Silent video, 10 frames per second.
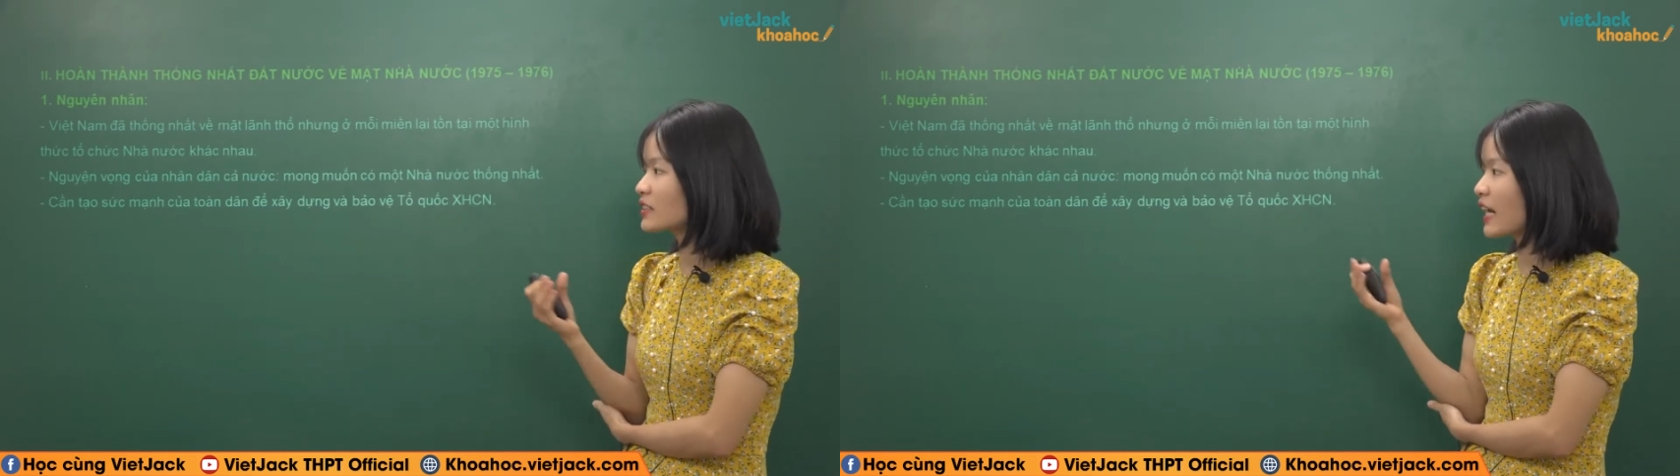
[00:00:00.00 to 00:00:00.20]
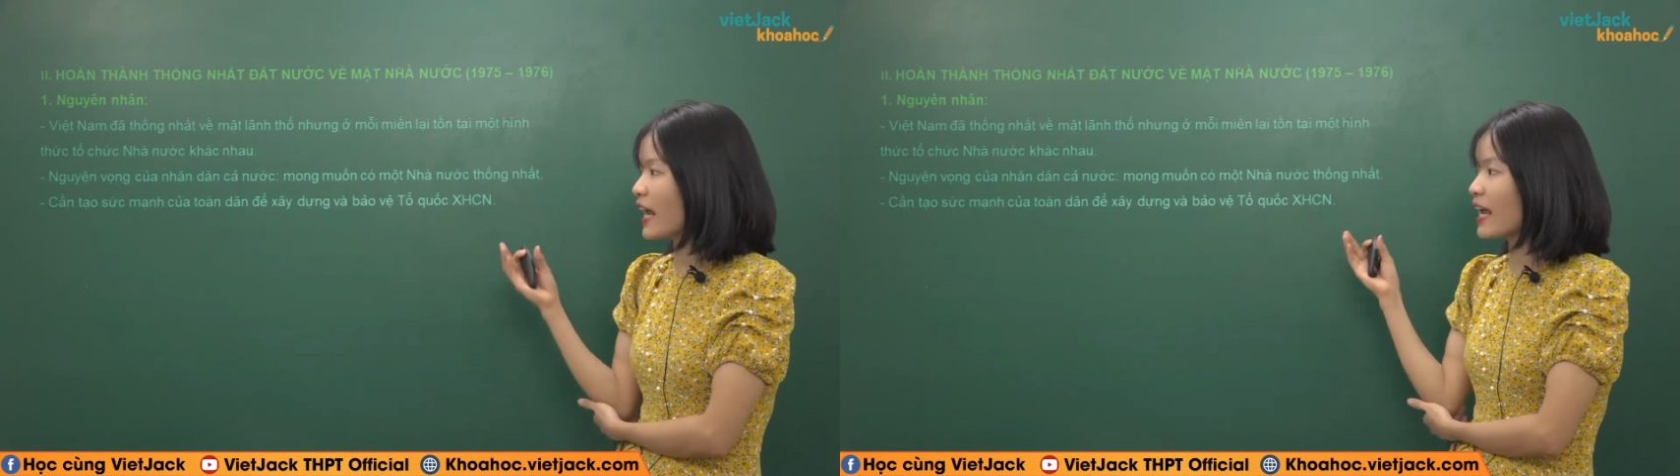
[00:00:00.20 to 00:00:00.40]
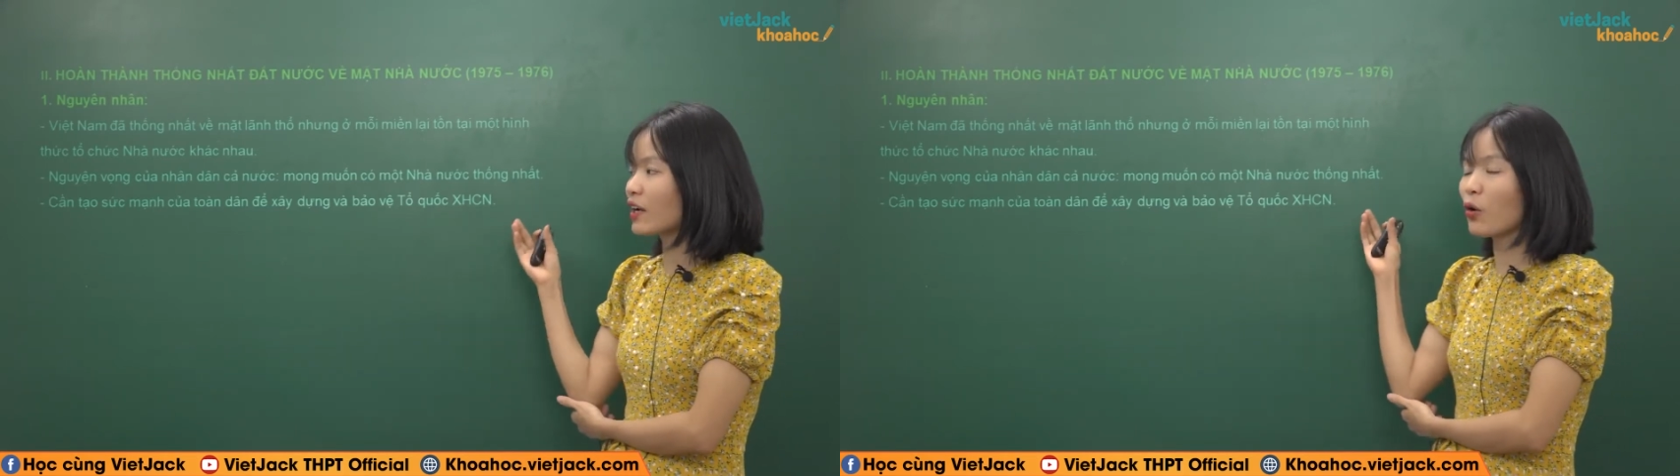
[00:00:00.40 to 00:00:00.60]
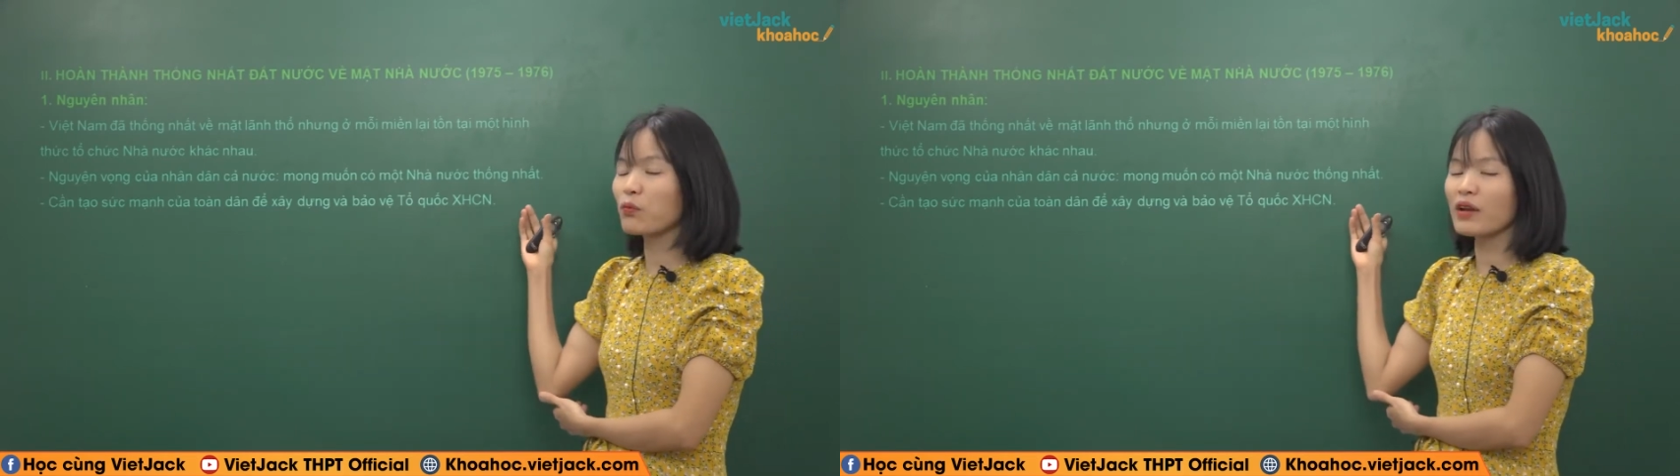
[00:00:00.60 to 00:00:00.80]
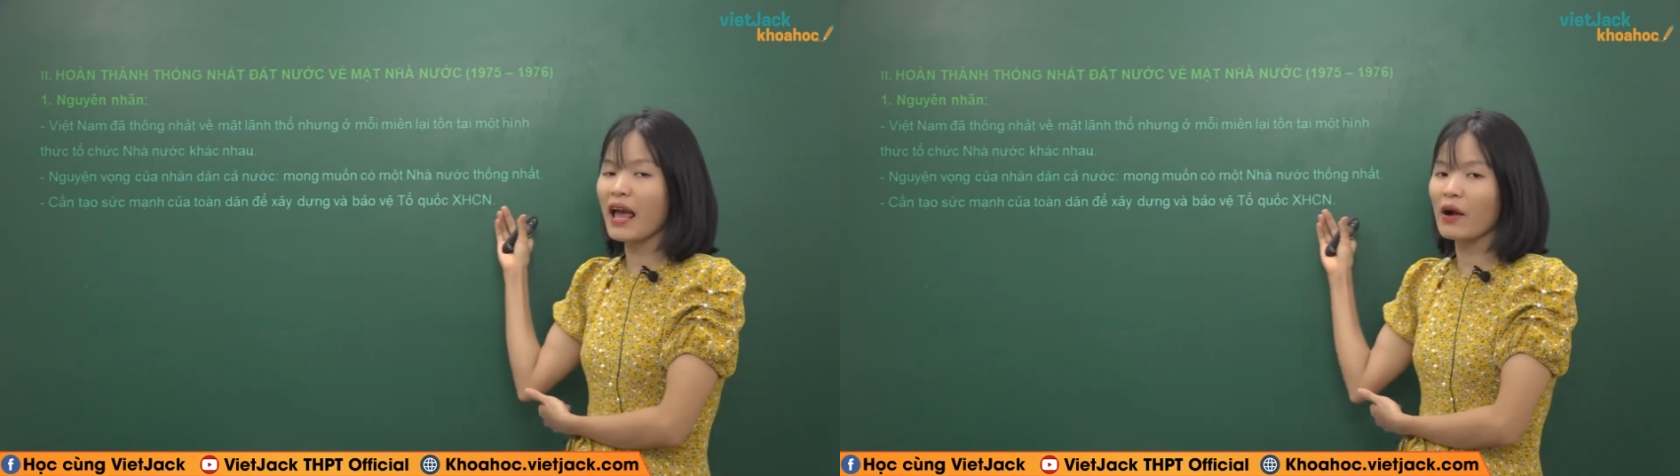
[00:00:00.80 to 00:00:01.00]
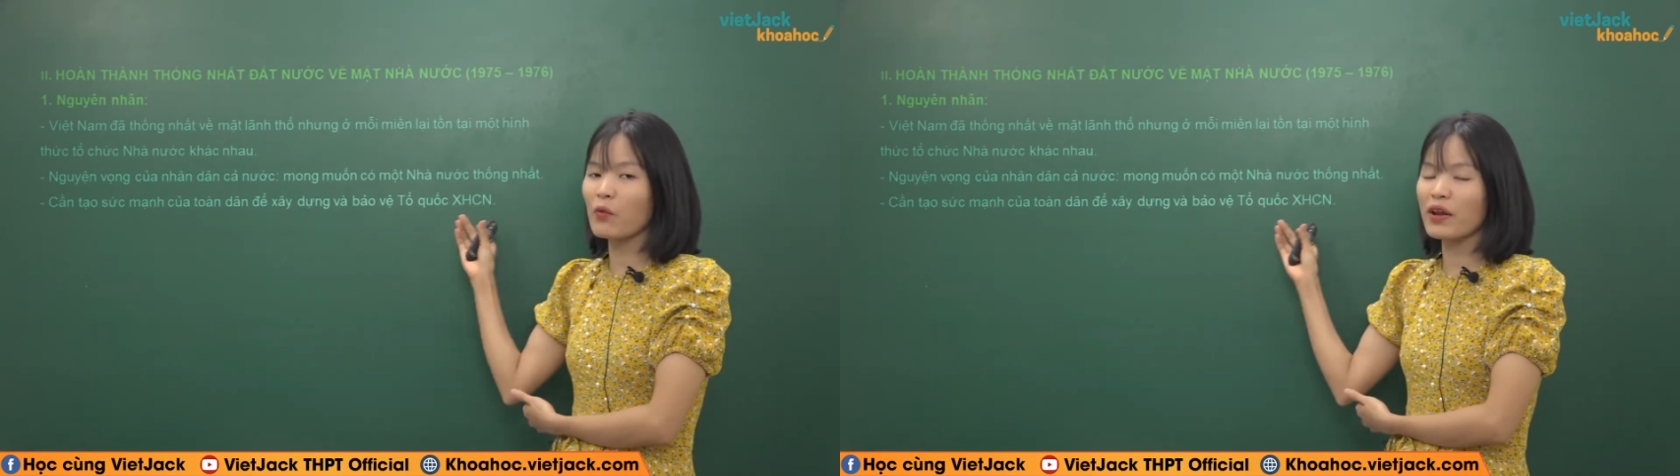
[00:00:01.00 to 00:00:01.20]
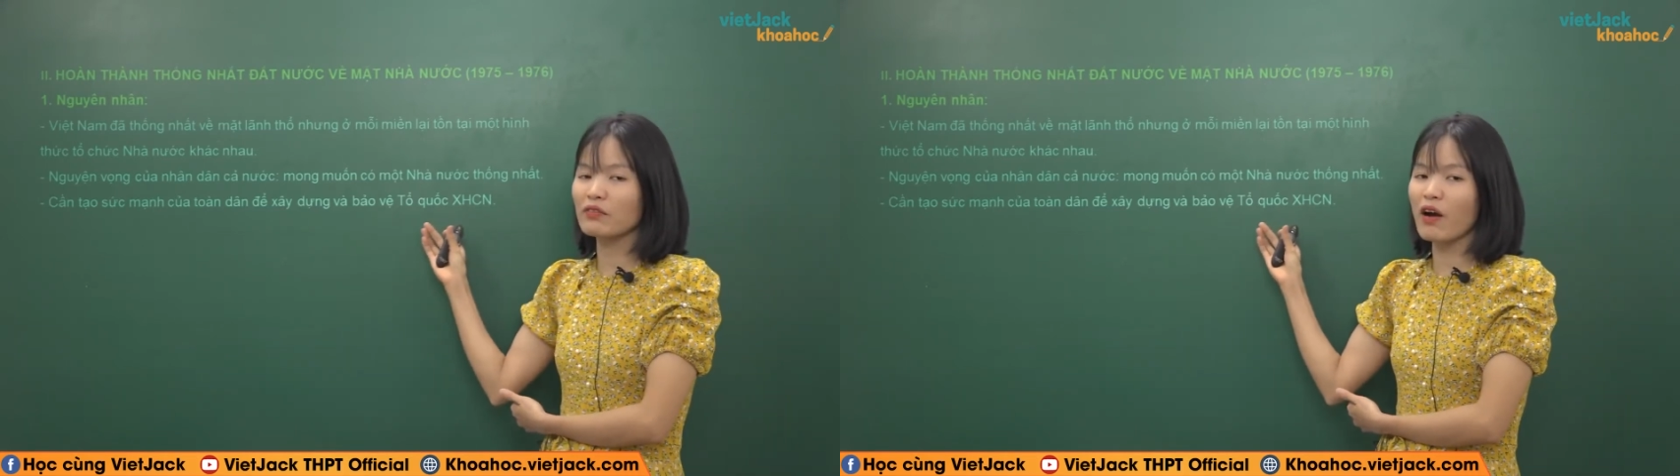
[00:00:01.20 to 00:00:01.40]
sẽ cũng là nguyện